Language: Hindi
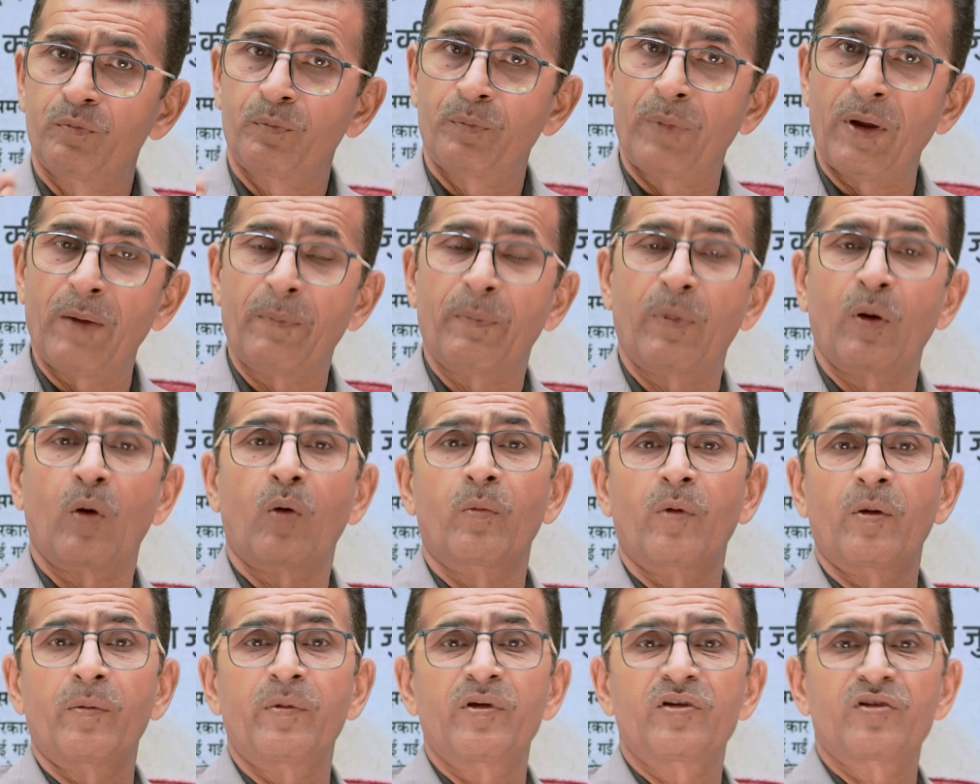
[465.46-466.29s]
पेपरों
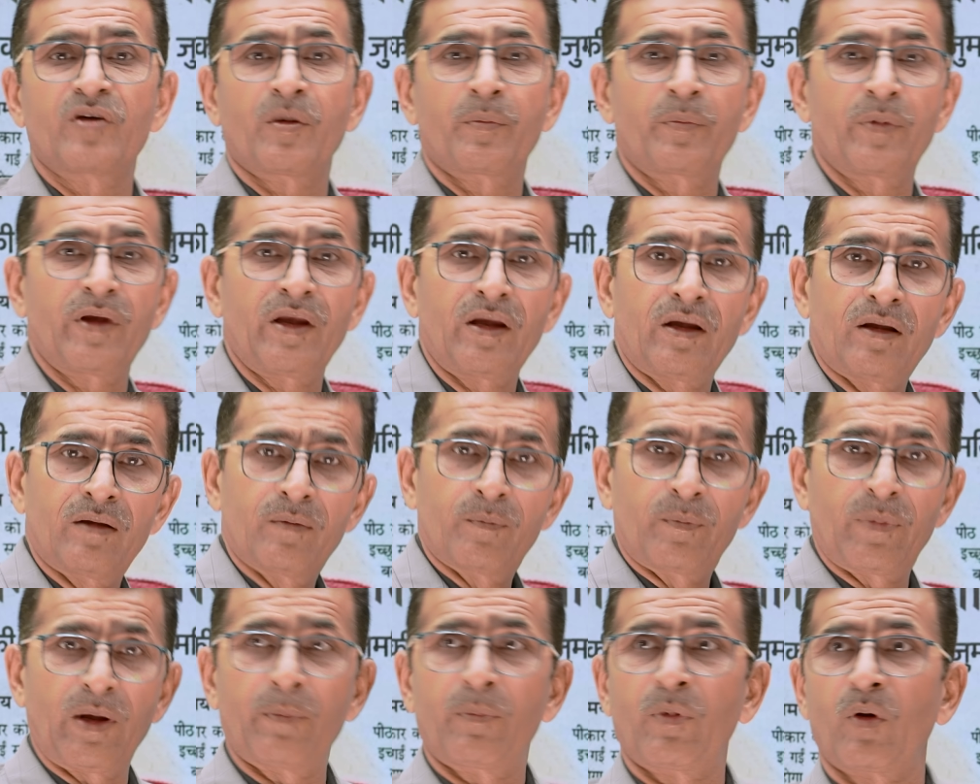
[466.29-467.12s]
में भी छपी
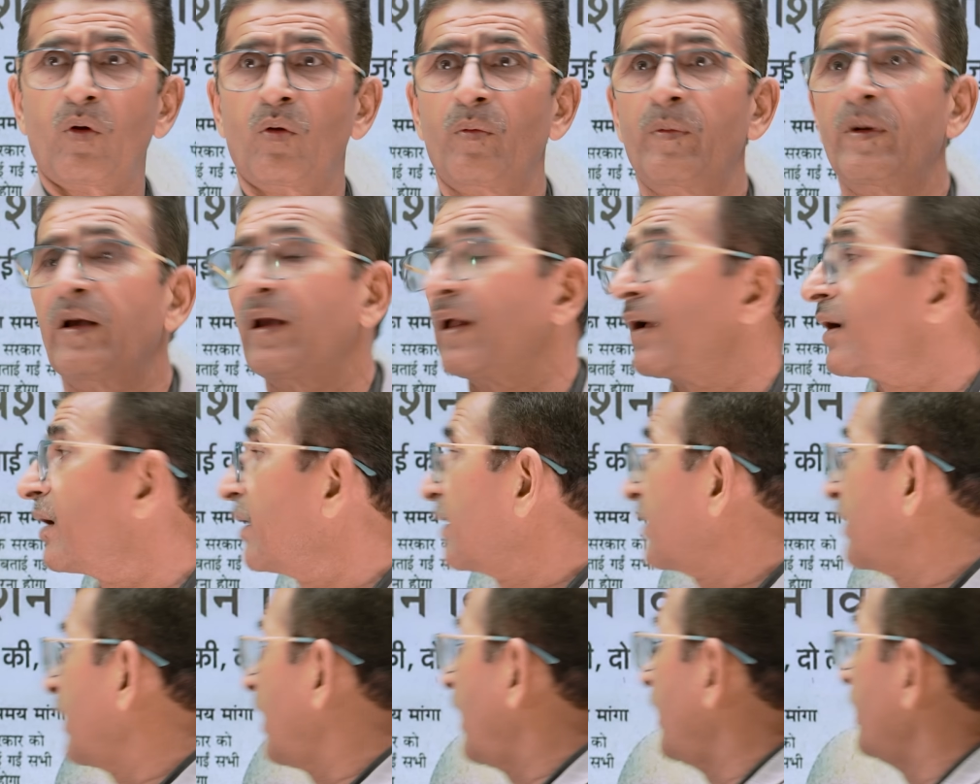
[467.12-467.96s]
पेपरों में
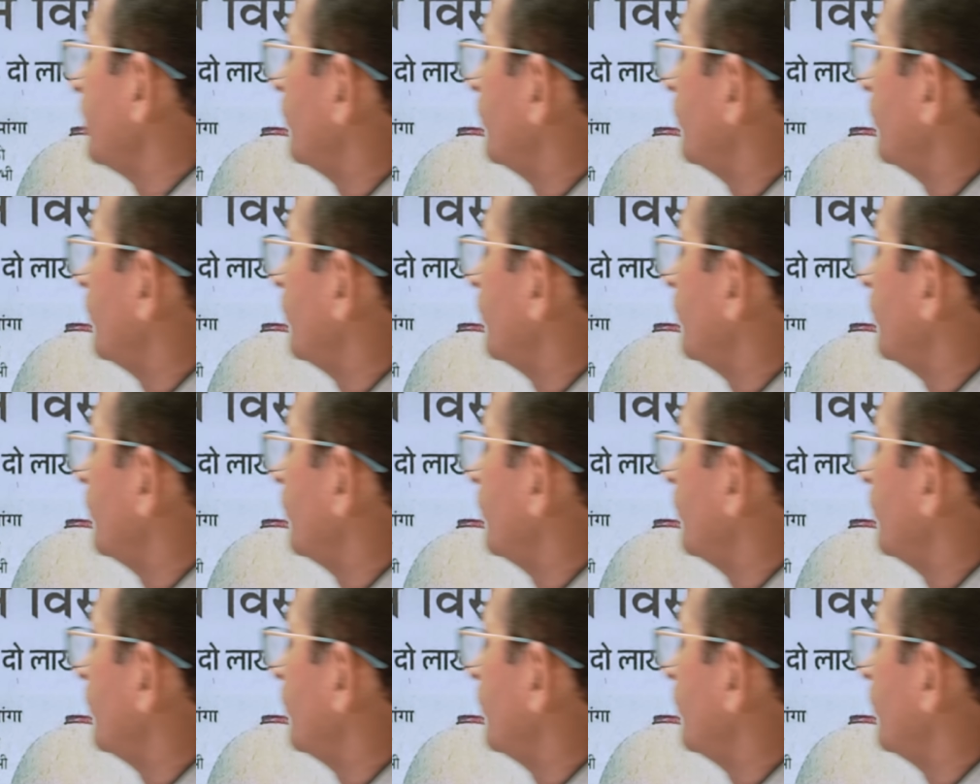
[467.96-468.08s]
निकल के आई